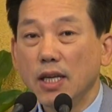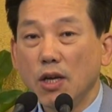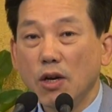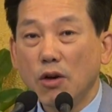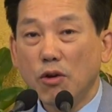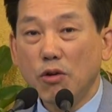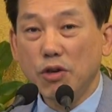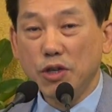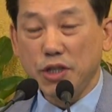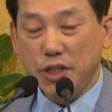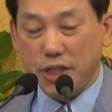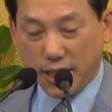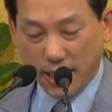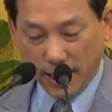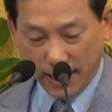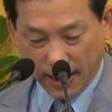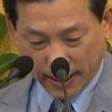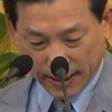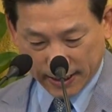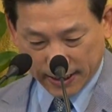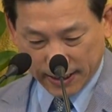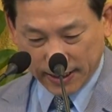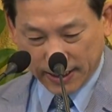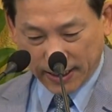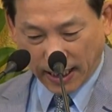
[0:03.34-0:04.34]
오늘
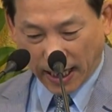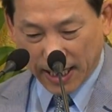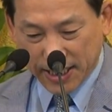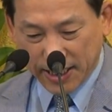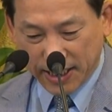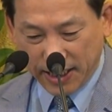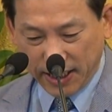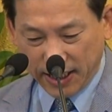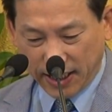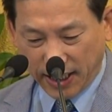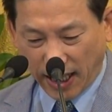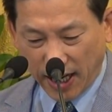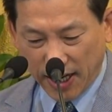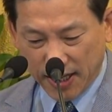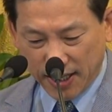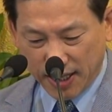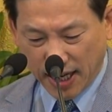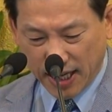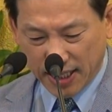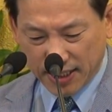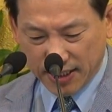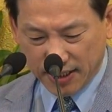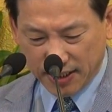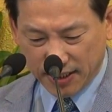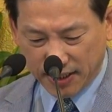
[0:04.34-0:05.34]
시간에는 다시
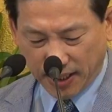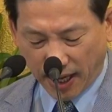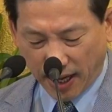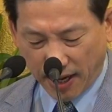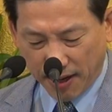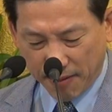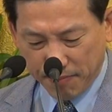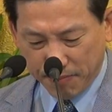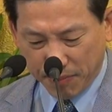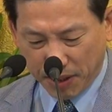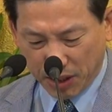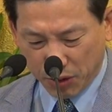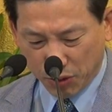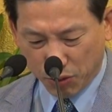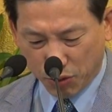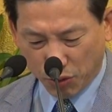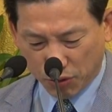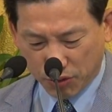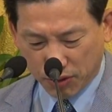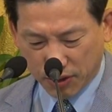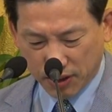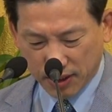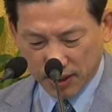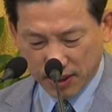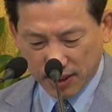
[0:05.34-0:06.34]
태어난
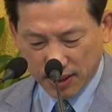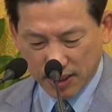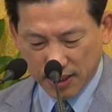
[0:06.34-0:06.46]
대한민국